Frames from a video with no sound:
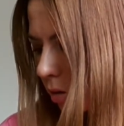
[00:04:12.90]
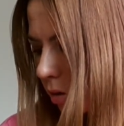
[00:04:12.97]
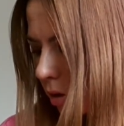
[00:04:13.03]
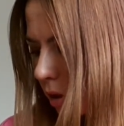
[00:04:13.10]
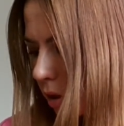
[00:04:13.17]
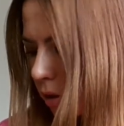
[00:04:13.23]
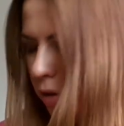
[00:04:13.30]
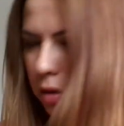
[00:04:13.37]

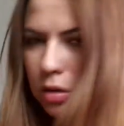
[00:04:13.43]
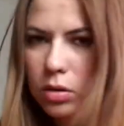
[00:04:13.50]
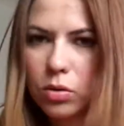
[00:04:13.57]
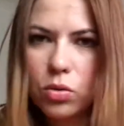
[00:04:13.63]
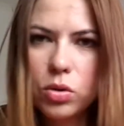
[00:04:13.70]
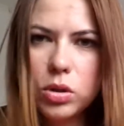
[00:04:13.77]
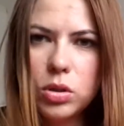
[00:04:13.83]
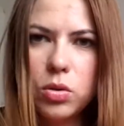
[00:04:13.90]
классные
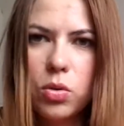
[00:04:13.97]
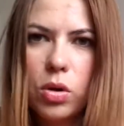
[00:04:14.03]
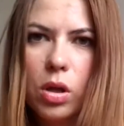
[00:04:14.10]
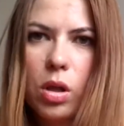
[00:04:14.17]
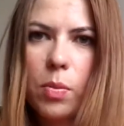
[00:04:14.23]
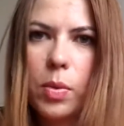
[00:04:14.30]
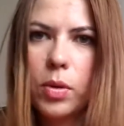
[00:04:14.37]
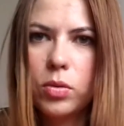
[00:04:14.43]
кроссы,
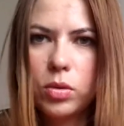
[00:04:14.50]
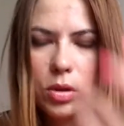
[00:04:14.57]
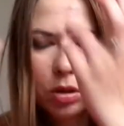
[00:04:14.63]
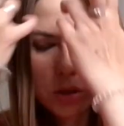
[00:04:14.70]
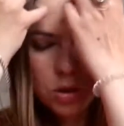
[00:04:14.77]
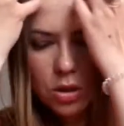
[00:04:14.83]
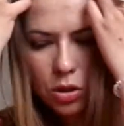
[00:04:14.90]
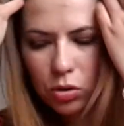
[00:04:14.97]
около полутора
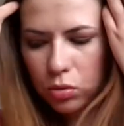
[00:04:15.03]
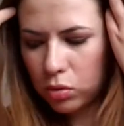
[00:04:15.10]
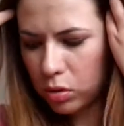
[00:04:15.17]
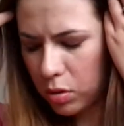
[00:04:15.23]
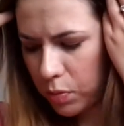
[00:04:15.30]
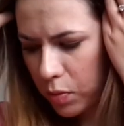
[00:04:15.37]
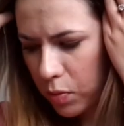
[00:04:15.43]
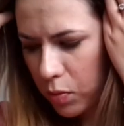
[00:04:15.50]
тысяч
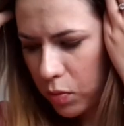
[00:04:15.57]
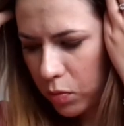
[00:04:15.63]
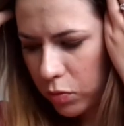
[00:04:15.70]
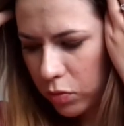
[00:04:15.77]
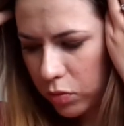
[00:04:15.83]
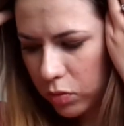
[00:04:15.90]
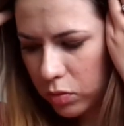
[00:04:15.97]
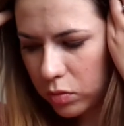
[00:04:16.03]
стоили,
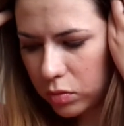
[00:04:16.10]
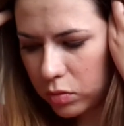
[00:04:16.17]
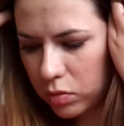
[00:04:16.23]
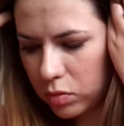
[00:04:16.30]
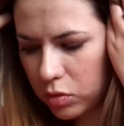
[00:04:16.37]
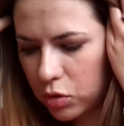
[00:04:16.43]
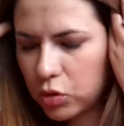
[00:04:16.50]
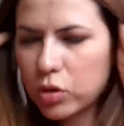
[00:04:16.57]
по-моему,
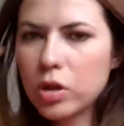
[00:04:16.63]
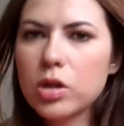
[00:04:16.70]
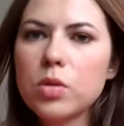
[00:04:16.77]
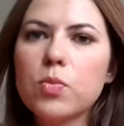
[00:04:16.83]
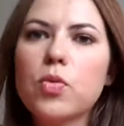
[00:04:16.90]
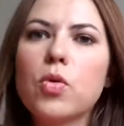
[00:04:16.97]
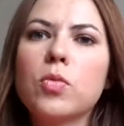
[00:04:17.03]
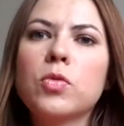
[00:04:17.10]
что то я не
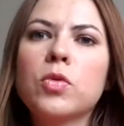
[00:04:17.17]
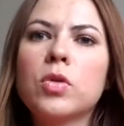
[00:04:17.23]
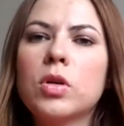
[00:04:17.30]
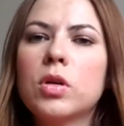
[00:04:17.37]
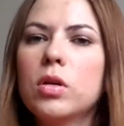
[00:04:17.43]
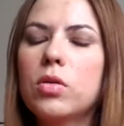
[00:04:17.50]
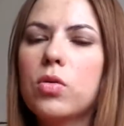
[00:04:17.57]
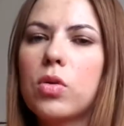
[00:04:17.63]
помню,
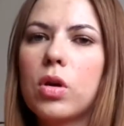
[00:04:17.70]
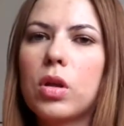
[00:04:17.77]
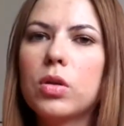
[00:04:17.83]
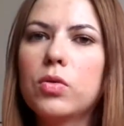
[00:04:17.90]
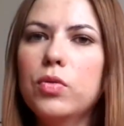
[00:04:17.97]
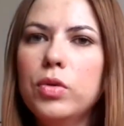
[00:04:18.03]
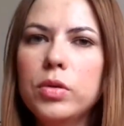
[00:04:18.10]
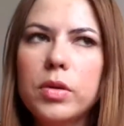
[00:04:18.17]
или около
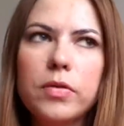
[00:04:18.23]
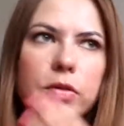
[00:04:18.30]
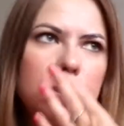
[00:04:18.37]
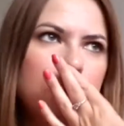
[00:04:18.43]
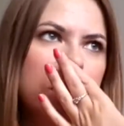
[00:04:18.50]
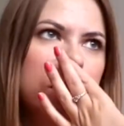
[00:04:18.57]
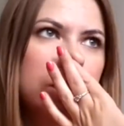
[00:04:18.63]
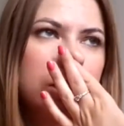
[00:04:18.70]
двух мне
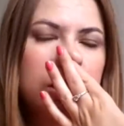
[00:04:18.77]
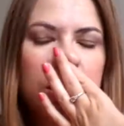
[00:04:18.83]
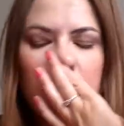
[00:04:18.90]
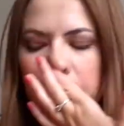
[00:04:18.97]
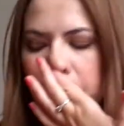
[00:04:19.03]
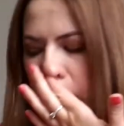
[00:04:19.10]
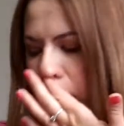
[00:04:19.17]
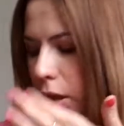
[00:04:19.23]
вышло с
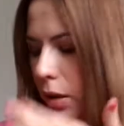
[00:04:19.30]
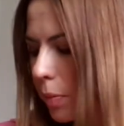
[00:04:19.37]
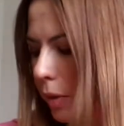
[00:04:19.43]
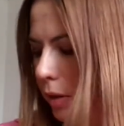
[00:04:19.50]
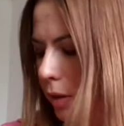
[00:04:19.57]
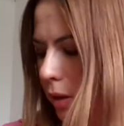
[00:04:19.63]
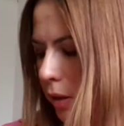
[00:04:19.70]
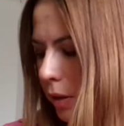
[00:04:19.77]
доставкой, или
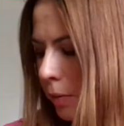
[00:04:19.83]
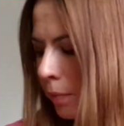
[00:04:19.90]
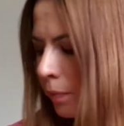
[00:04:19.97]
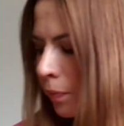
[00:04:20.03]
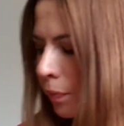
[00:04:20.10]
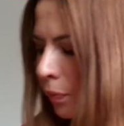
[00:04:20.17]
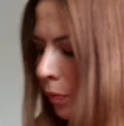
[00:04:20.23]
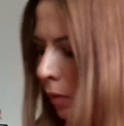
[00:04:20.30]
полторы.
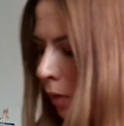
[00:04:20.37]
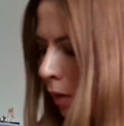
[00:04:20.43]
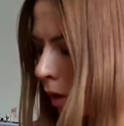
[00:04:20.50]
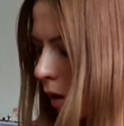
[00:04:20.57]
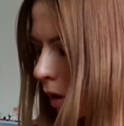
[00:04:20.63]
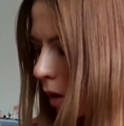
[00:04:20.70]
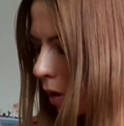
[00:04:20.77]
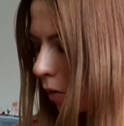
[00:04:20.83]

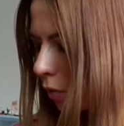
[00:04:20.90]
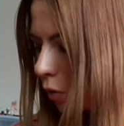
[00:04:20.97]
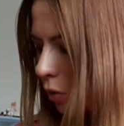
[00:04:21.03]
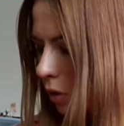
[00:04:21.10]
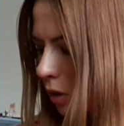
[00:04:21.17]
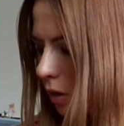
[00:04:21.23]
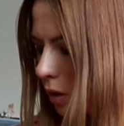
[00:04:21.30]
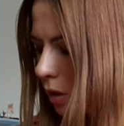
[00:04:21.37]

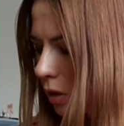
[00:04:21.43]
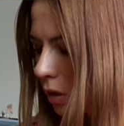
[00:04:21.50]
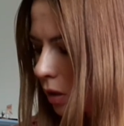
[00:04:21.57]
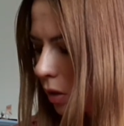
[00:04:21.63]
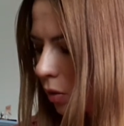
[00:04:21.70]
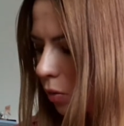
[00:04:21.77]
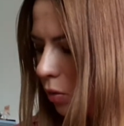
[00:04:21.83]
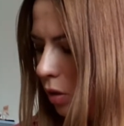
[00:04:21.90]
Вот,
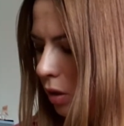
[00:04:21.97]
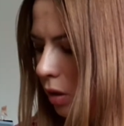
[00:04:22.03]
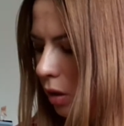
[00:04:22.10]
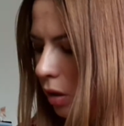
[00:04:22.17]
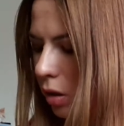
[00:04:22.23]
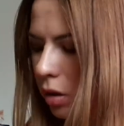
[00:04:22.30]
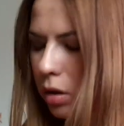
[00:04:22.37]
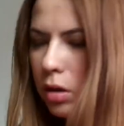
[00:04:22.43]
единственное, у
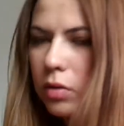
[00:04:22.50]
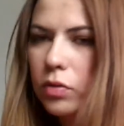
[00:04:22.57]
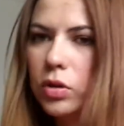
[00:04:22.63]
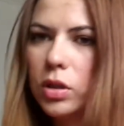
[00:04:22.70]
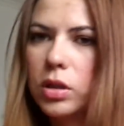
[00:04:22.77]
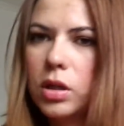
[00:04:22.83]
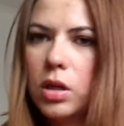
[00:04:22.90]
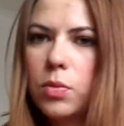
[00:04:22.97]
них э, вот
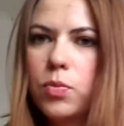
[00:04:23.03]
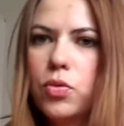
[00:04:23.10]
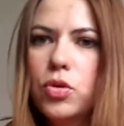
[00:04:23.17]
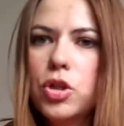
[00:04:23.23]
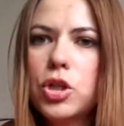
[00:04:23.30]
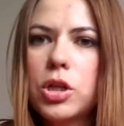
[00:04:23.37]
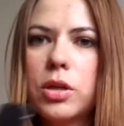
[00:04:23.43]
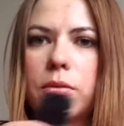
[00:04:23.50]
эта
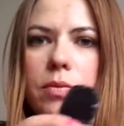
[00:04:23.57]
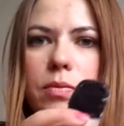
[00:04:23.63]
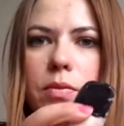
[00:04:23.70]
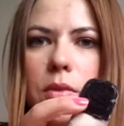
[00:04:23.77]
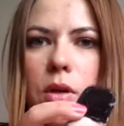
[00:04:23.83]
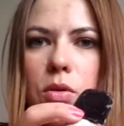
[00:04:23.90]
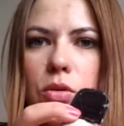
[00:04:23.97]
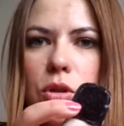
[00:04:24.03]
липучка,
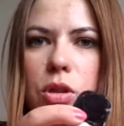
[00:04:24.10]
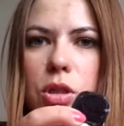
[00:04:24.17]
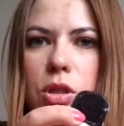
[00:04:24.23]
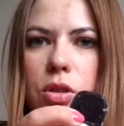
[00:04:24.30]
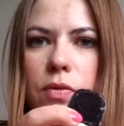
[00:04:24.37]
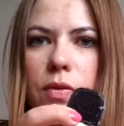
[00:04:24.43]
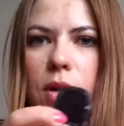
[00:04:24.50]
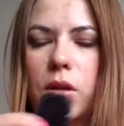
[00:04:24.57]
я уже
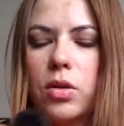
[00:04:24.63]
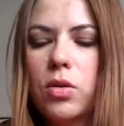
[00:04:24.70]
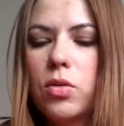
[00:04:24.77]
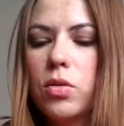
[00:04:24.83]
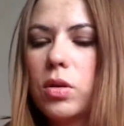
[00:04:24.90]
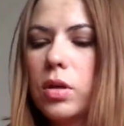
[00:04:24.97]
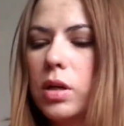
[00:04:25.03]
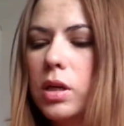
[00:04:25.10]
зашивала ее
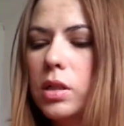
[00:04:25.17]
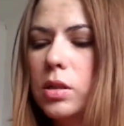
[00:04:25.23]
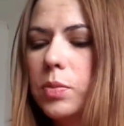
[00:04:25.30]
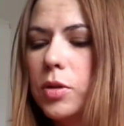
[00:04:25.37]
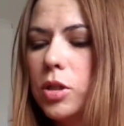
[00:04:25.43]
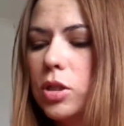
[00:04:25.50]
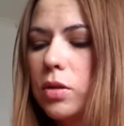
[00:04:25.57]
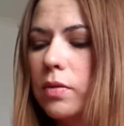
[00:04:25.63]
не раз,
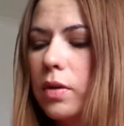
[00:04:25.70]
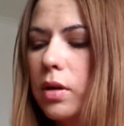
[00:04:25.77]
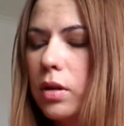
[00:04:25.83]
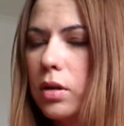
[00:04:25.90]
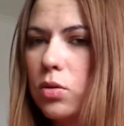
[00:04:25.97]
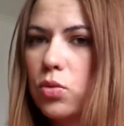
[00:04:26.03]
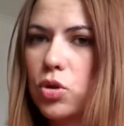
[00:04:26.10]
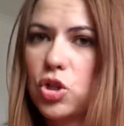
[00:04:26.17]
пришивала,
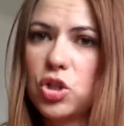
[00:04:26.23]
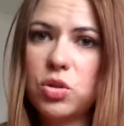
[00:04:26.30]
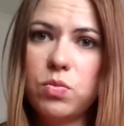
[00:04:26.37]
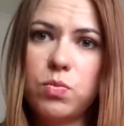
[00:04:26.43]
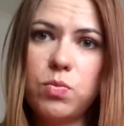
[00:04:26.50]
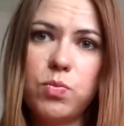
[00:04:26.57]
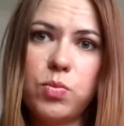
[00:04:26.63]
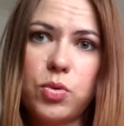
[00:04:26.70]
не очень
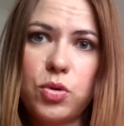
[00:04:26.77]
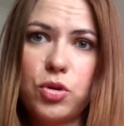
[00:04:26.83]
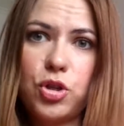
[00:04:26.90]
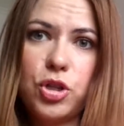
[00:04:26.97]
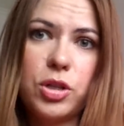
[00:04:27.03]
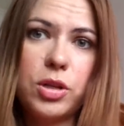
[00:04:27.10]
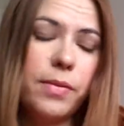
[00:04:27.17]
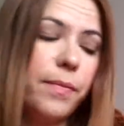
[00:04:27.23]

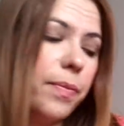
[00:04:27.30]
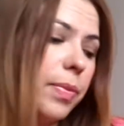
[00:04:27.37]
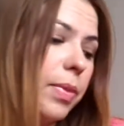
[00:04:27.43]
прочная.